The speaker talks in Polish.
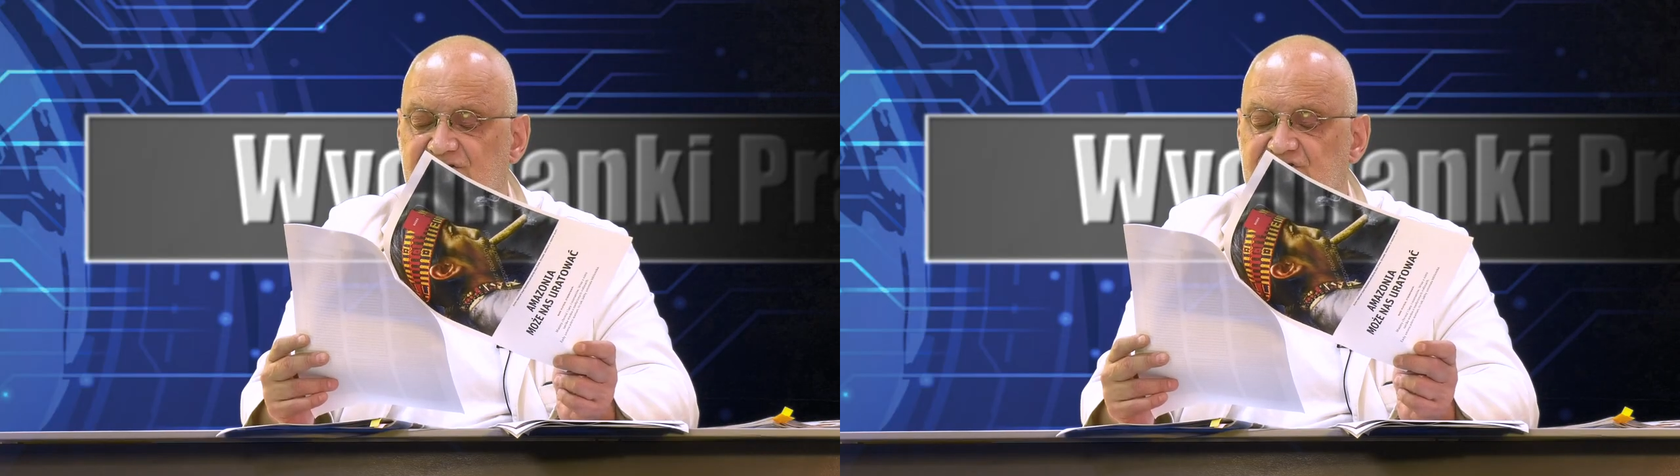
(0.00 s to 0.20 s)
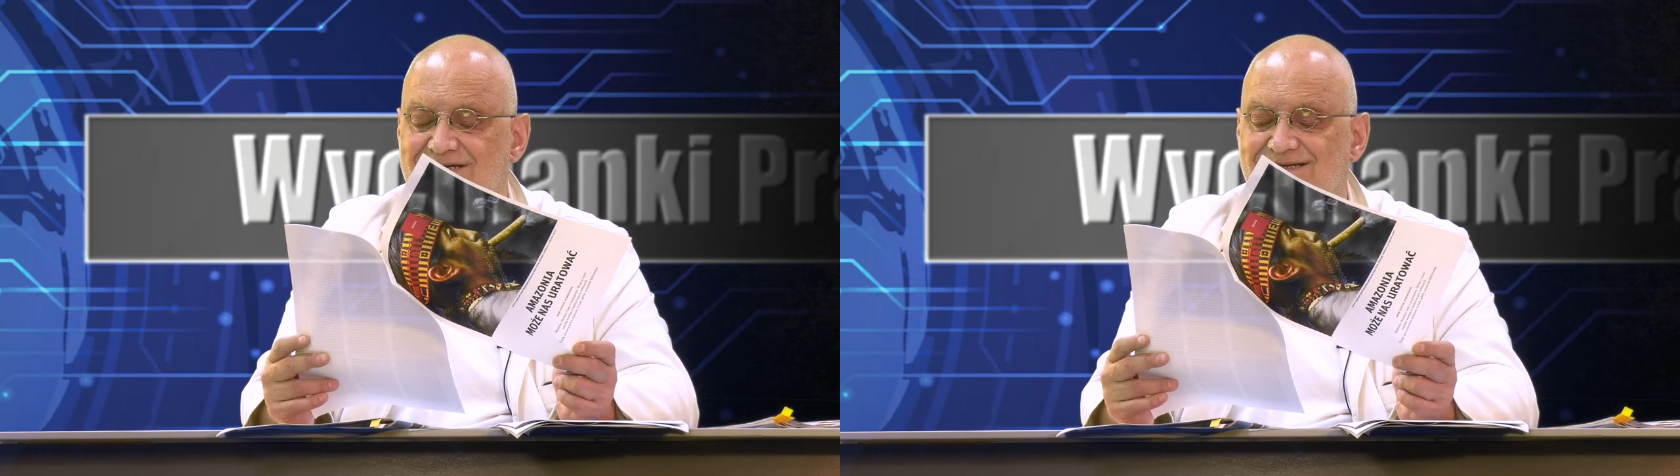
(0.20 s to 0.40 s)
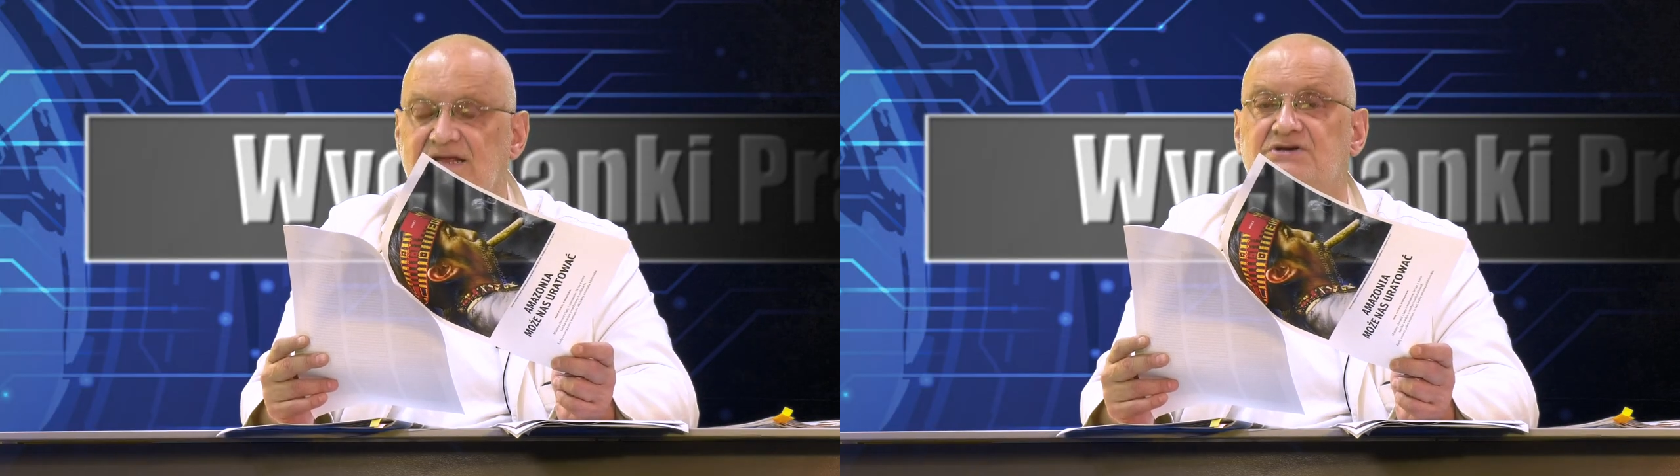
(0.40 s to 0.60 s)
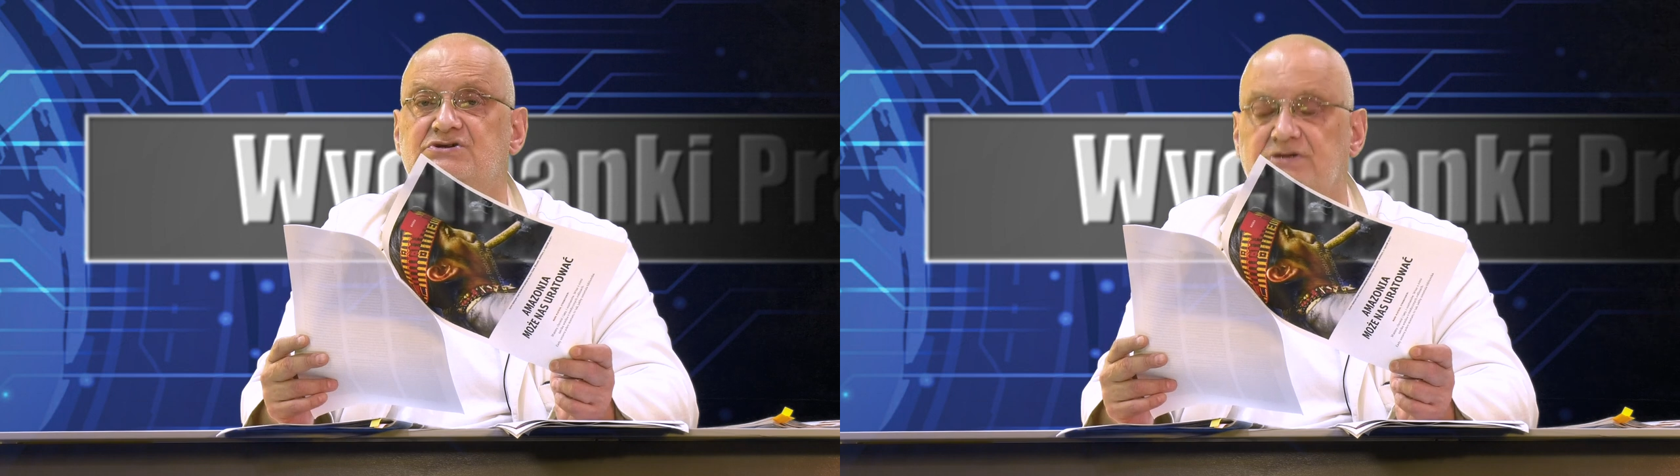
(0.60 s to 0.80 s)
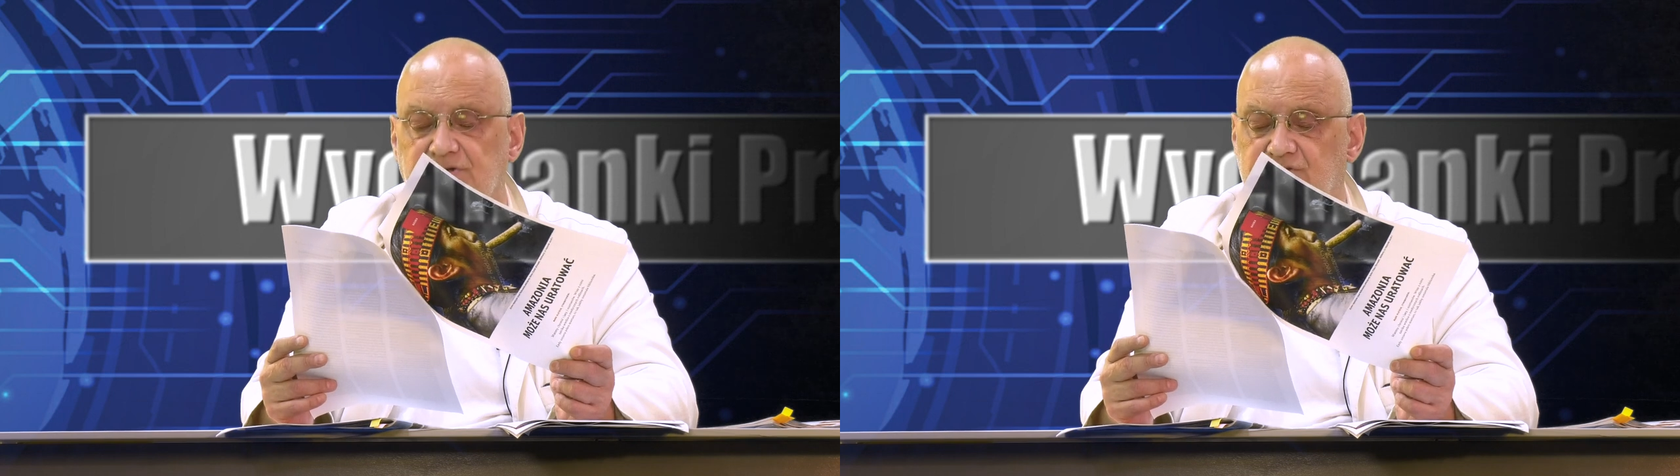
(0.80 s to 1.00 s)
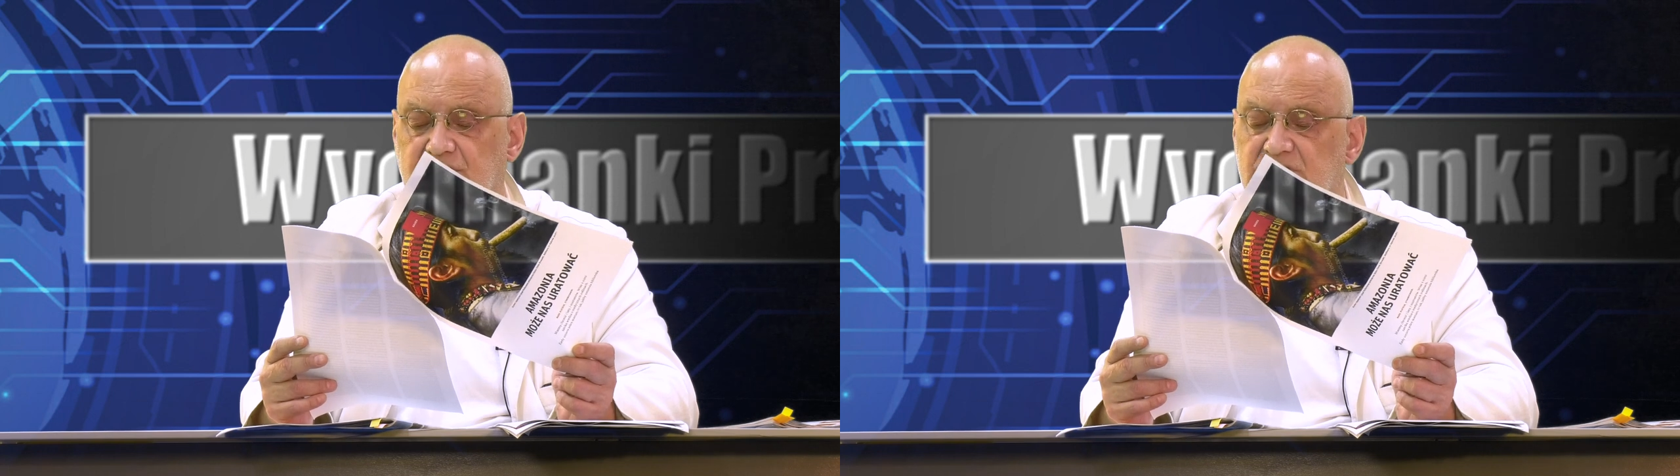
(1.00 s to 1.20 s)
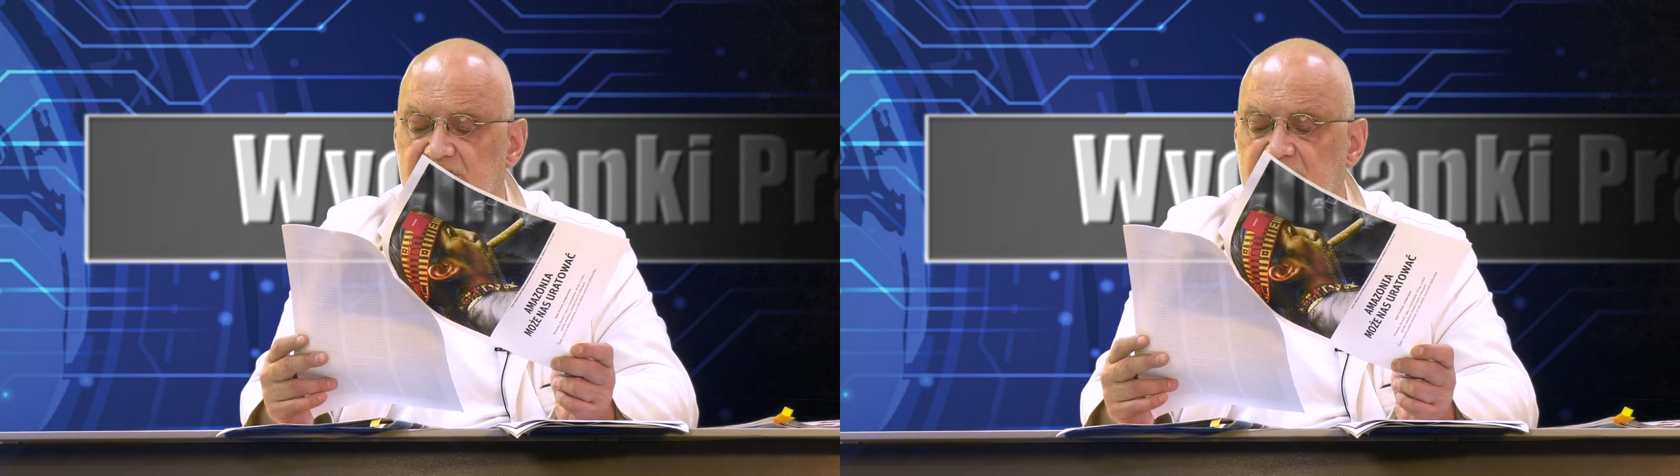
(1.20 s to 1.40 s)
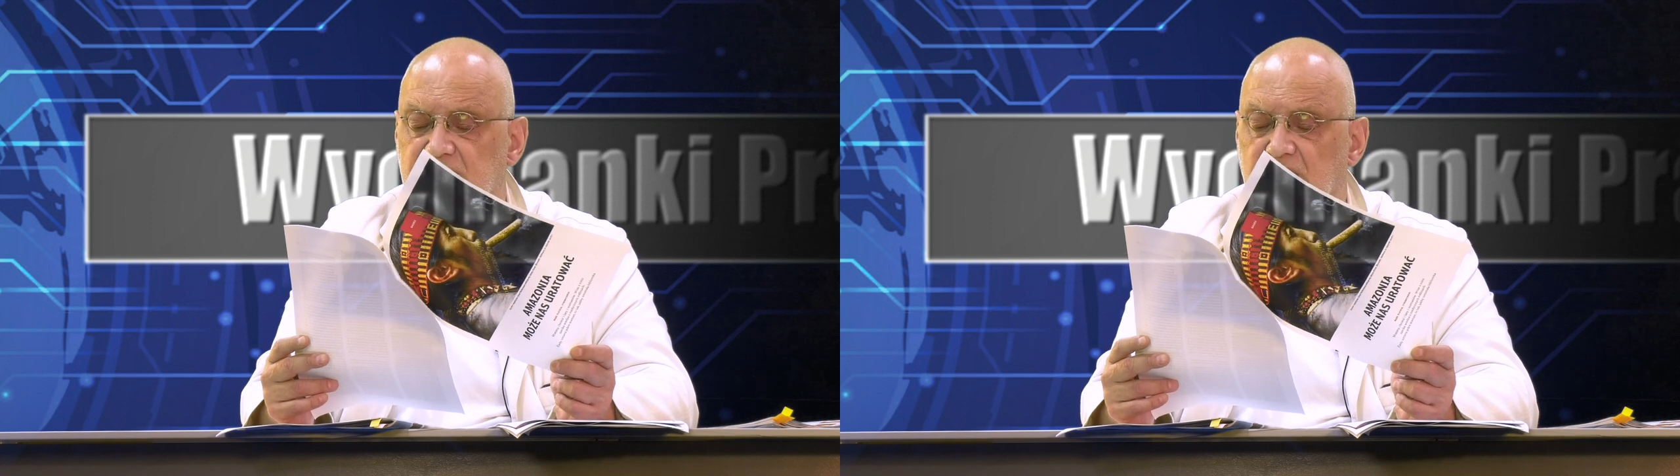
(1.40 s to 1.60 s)
16
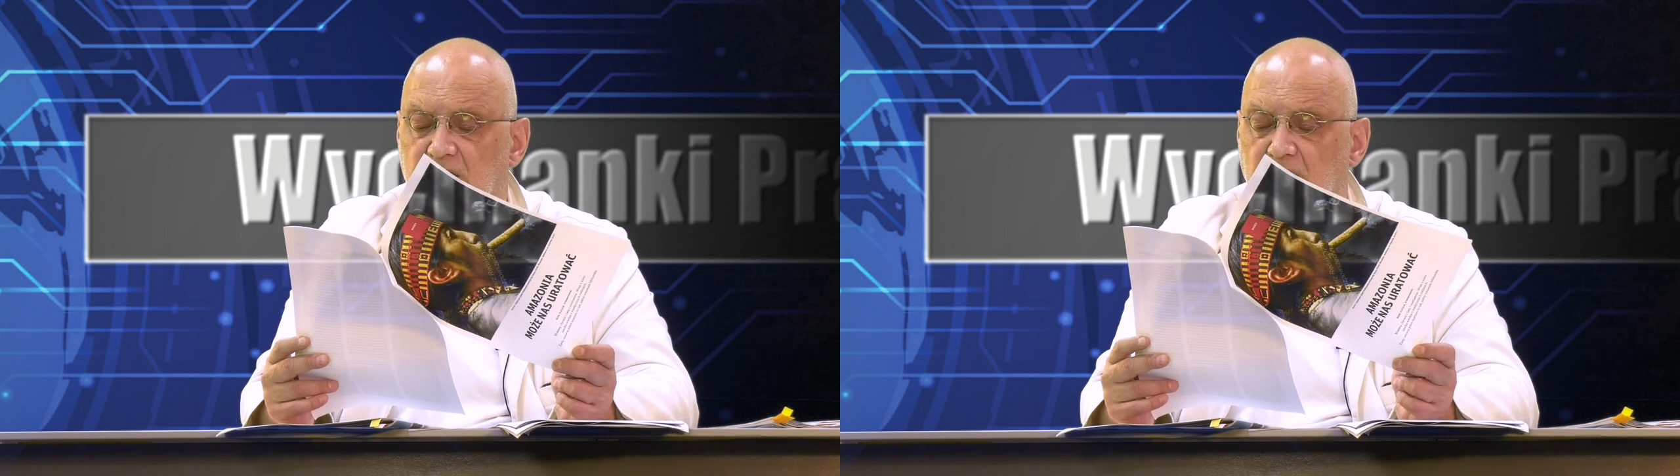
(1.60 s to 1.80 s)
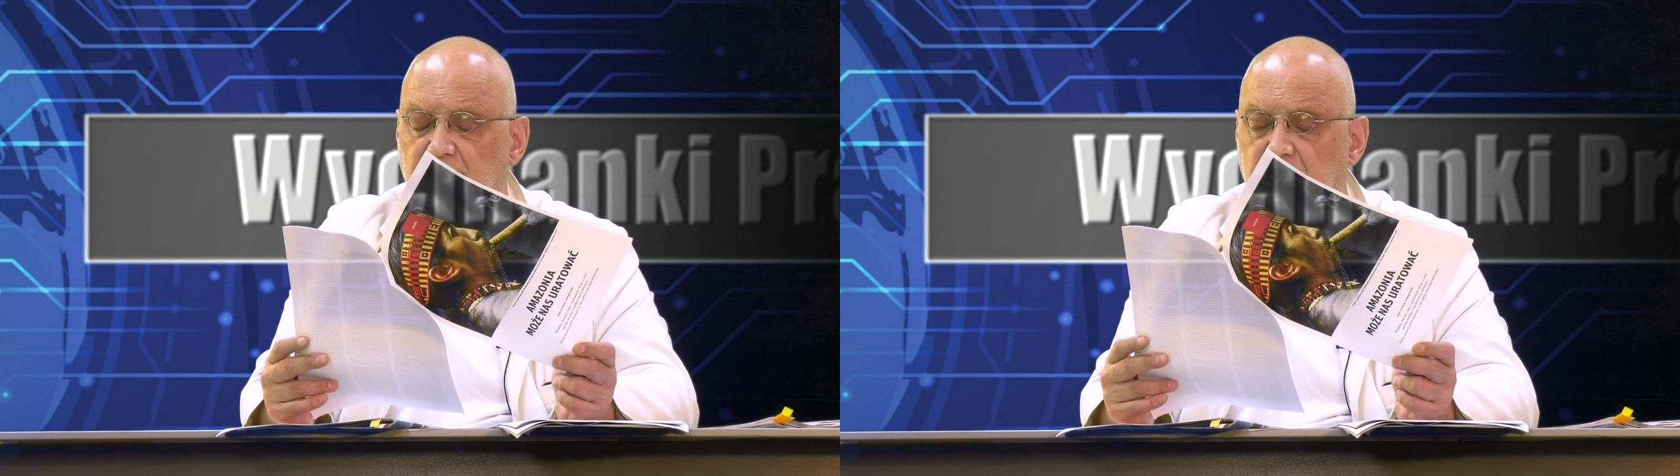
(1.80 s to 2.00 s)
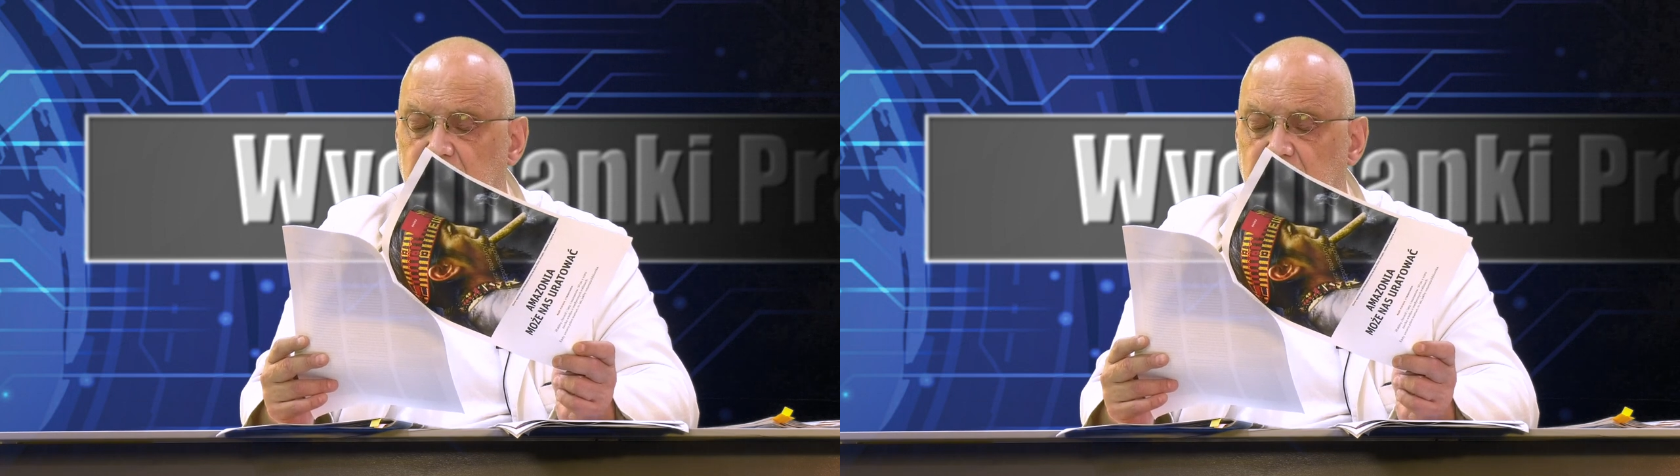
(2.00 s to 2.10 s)
tysięcy to